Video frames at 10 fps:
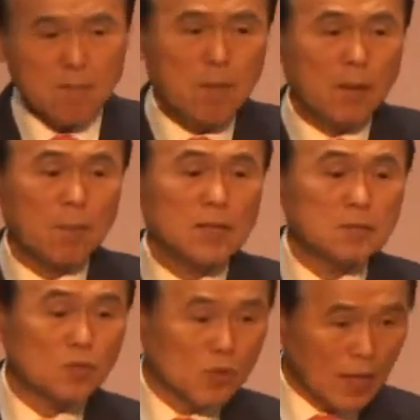
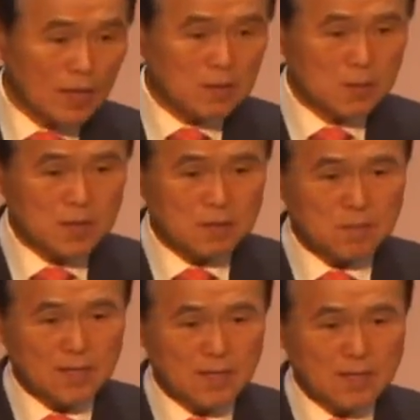180도 달라져
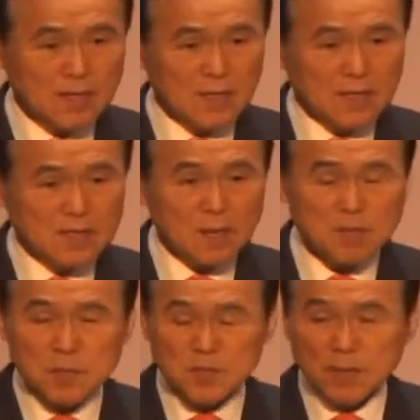버렸습니다.
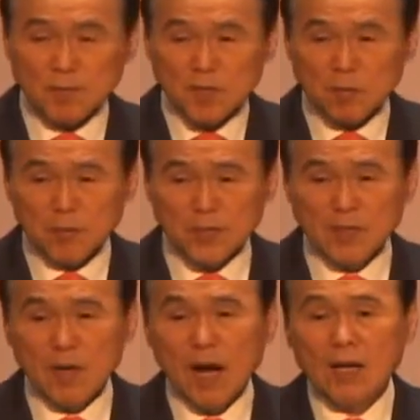33장에 보면
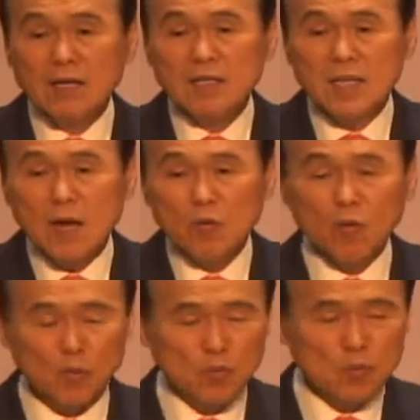
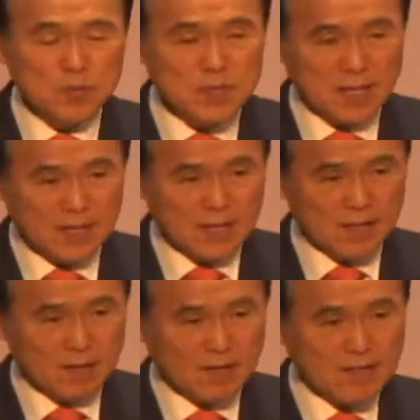을사안고 웁니다.
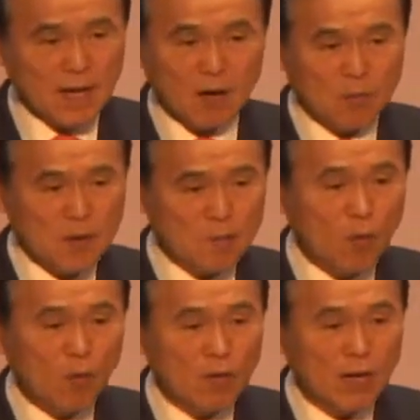야곱의
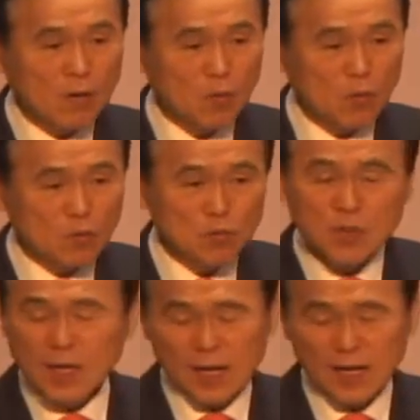목을 안고
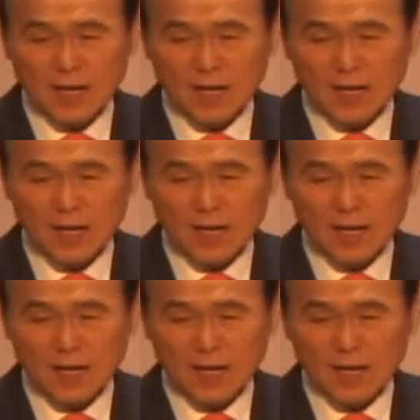우니라.